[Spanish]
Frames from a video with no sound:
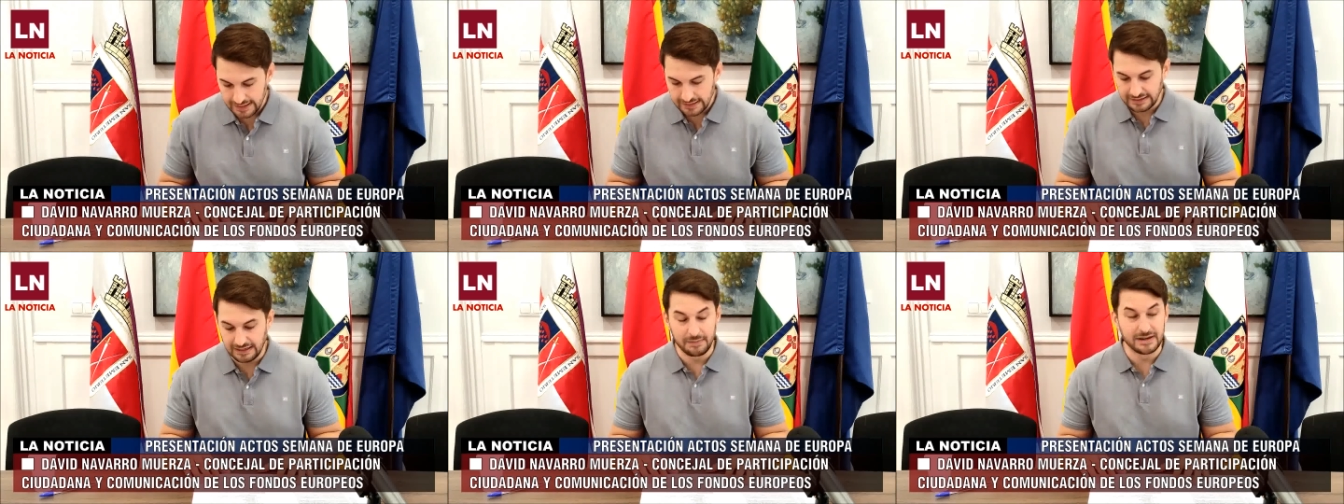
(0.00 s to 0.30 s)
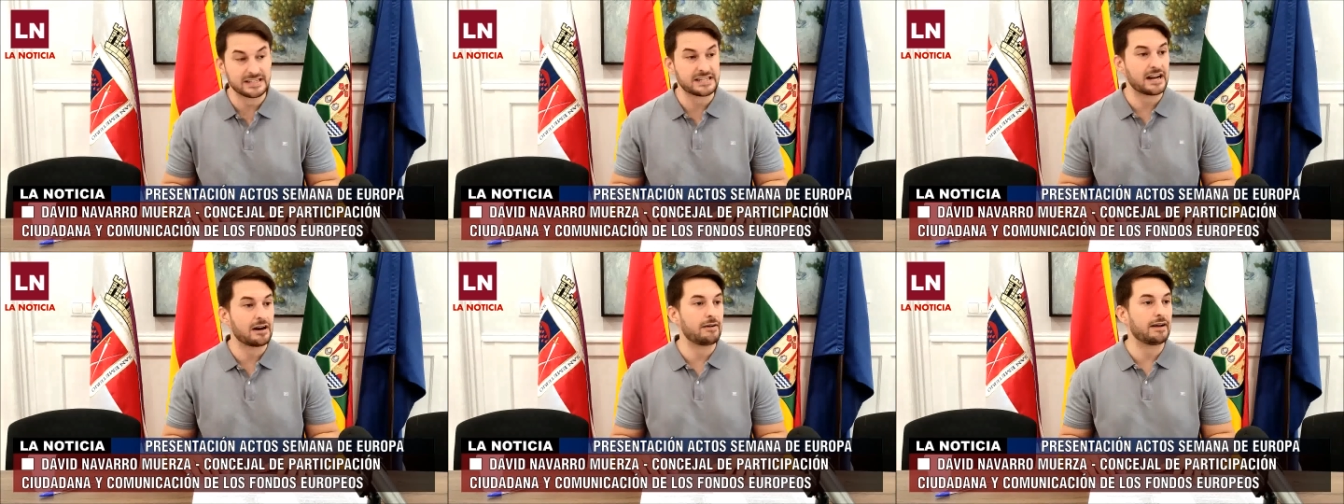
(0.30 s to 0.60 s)

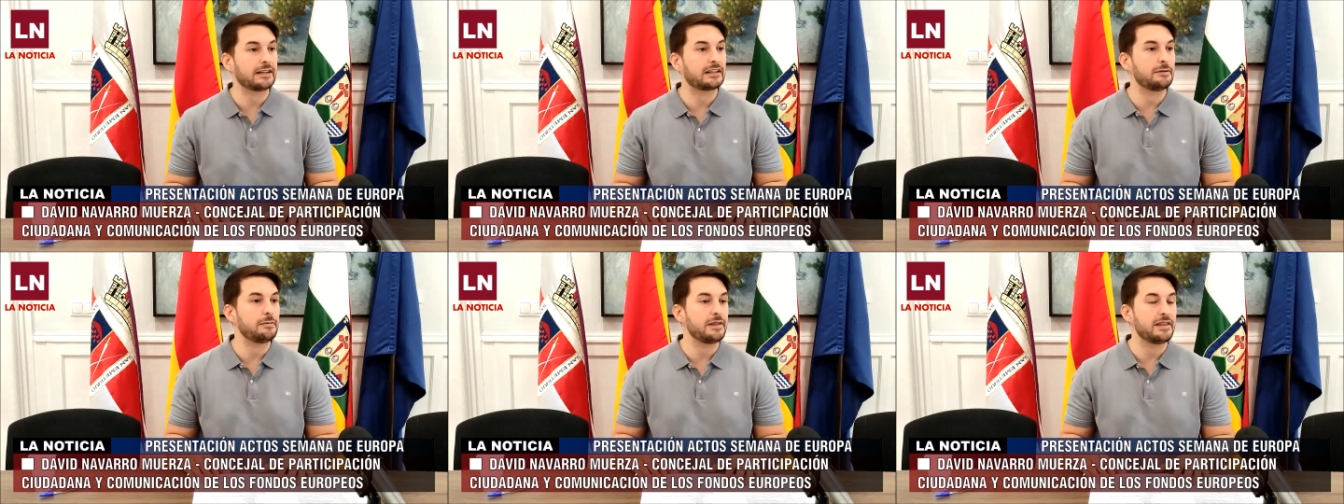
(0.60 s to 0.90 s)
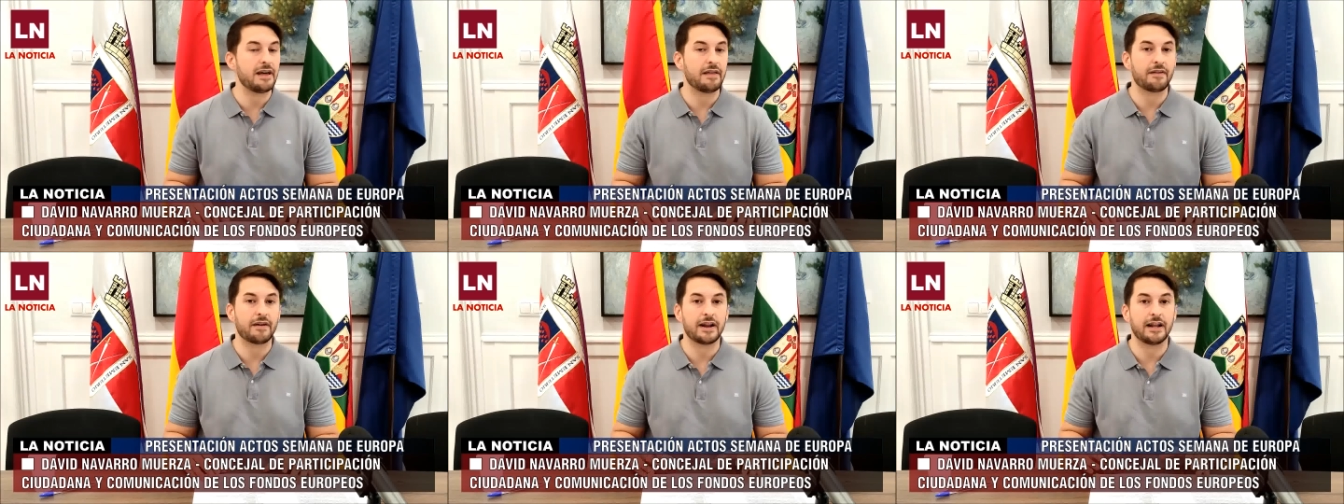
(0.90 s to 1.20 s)
También será una
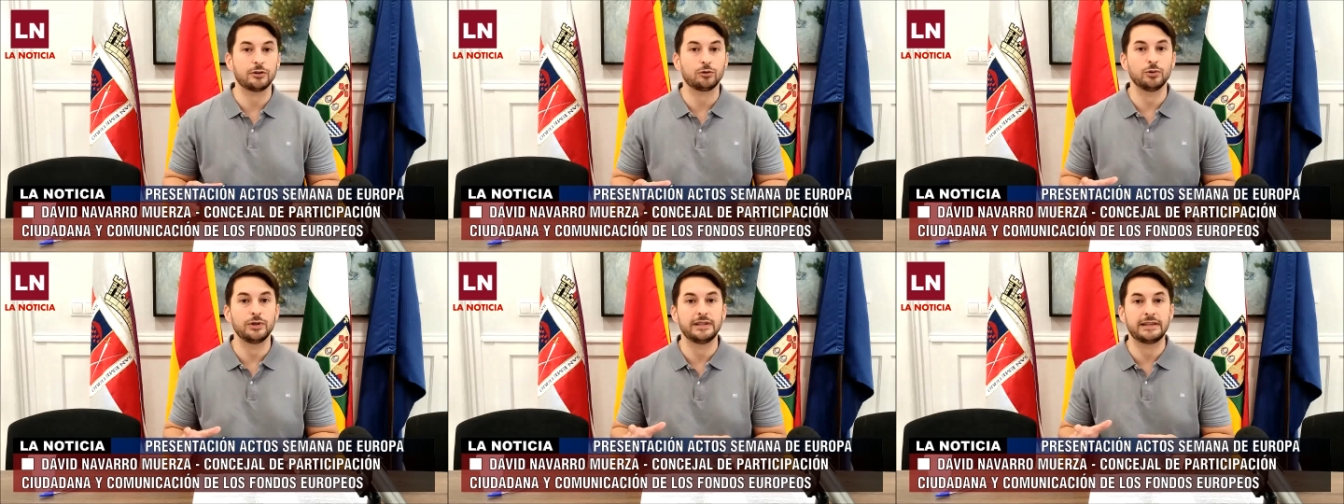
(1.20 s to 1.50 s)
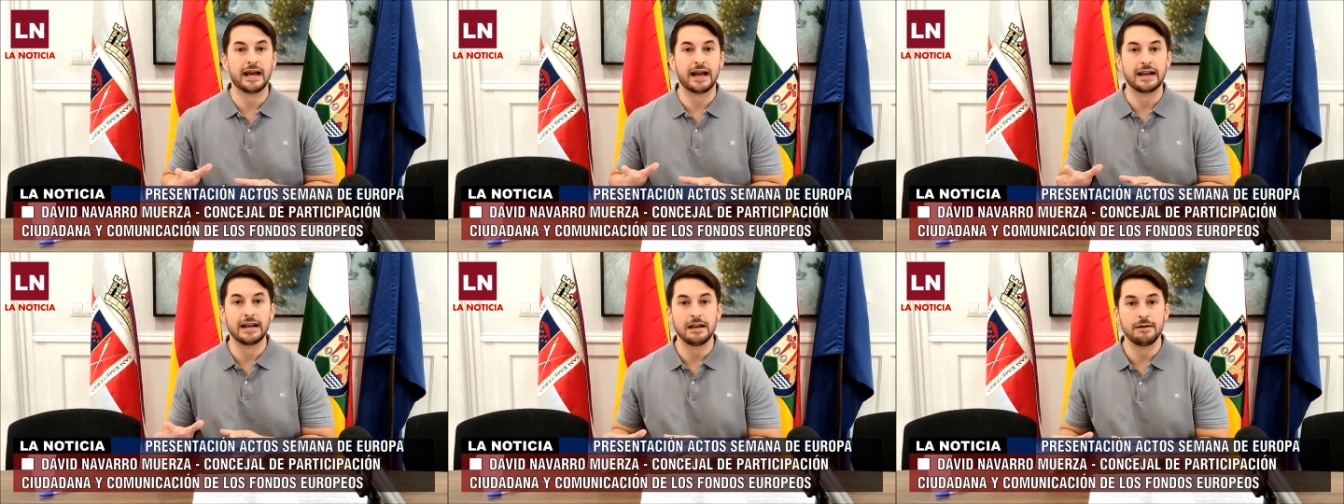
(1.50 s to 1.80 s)
actividad
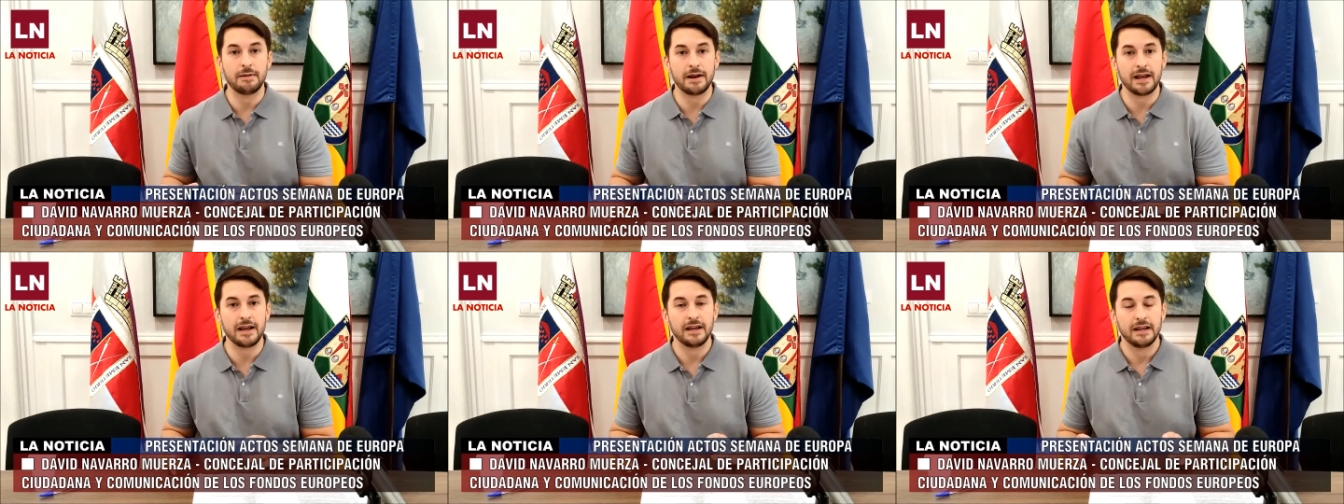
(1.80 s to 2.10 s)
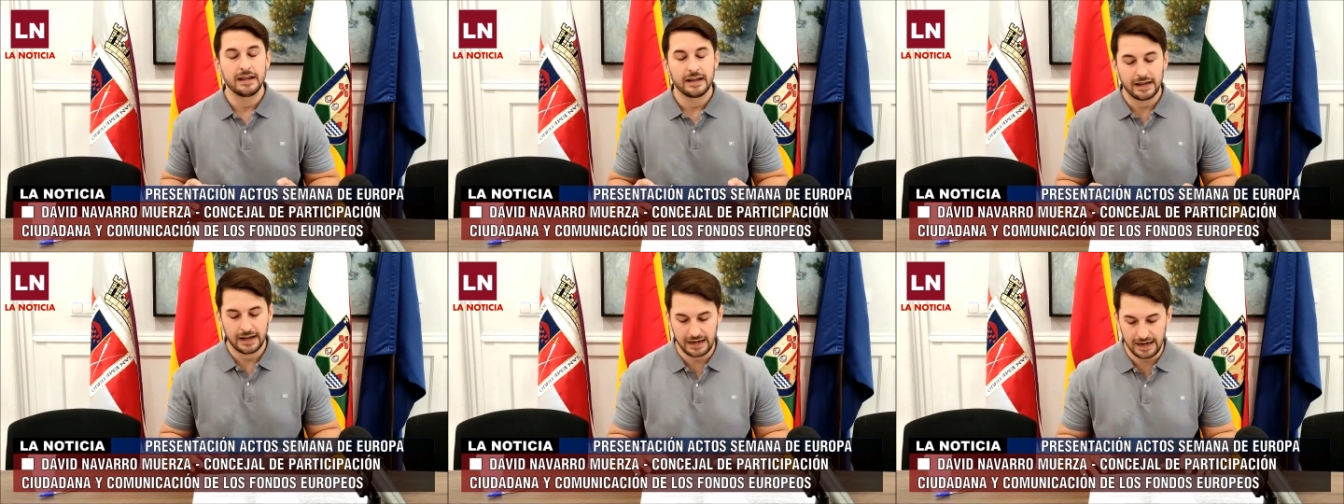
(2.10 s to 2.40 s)
gratuita y
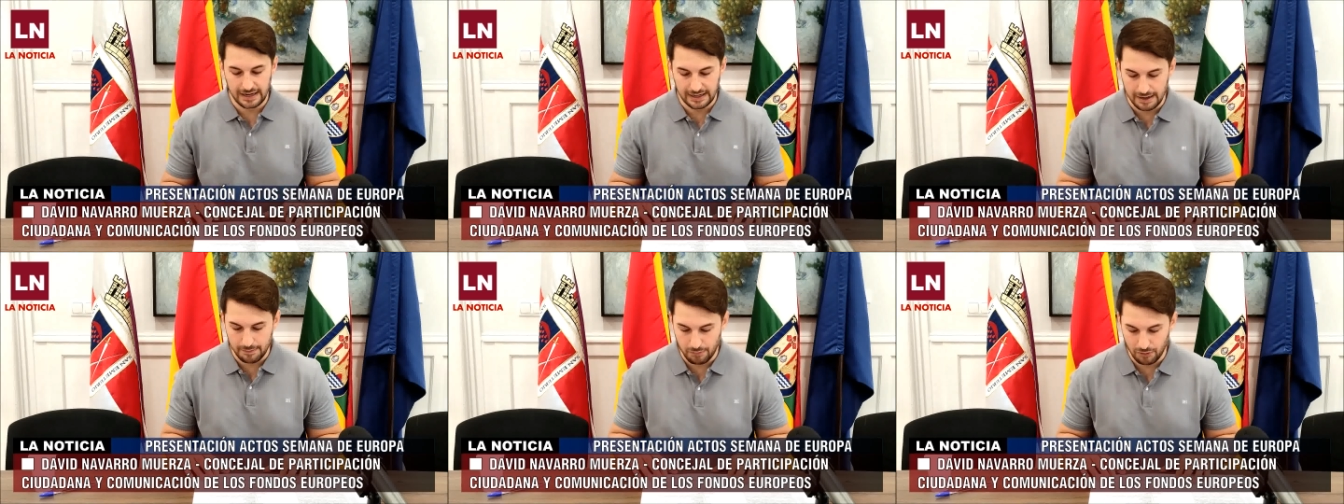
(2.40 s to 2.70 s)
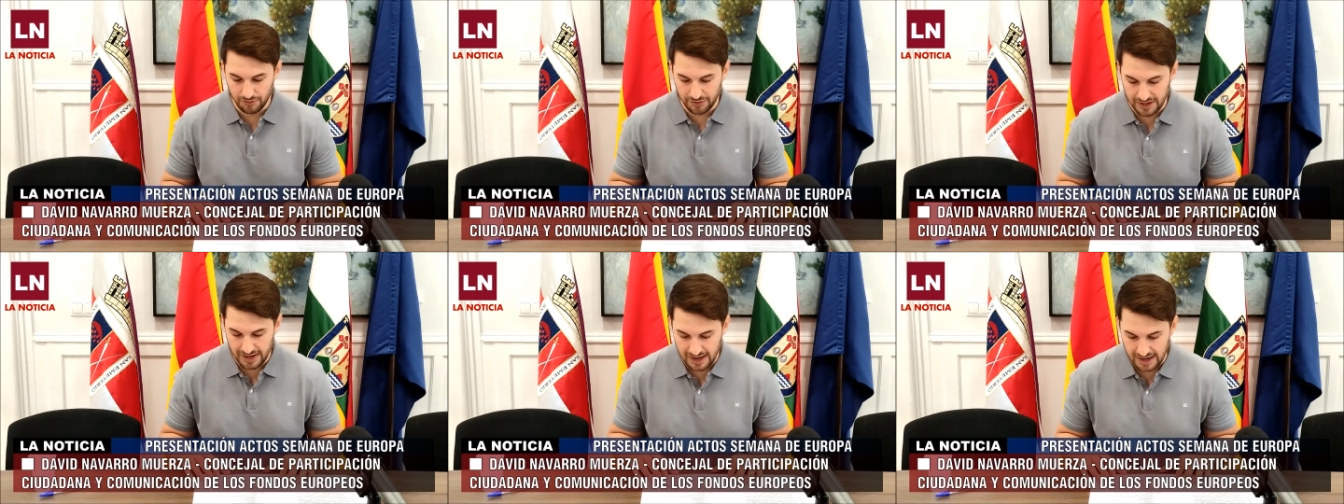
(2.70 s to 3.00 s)
libre en la que
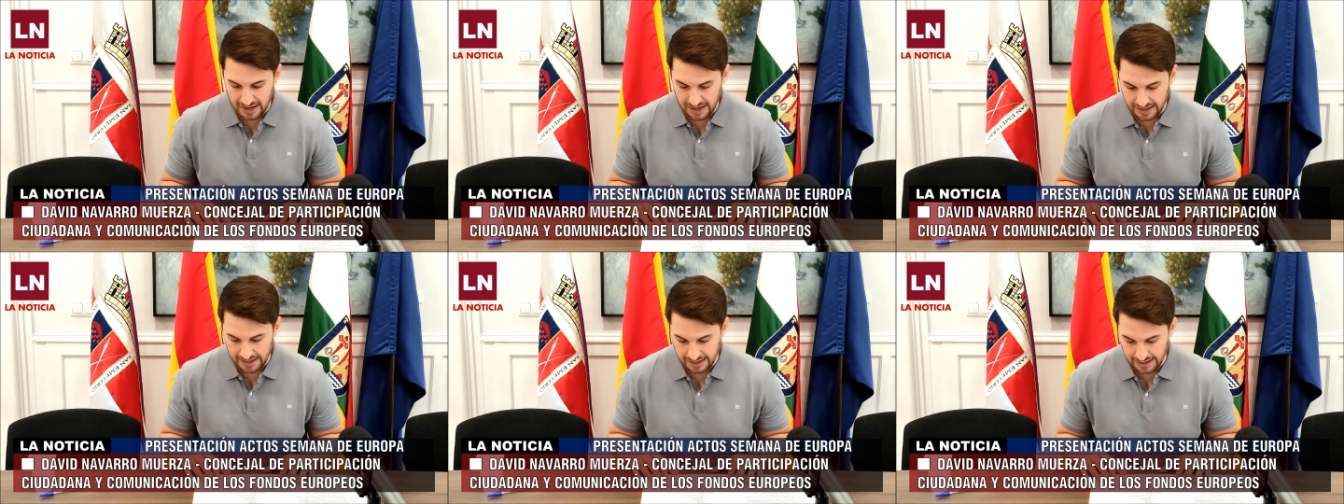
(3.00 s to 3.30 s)
podrá,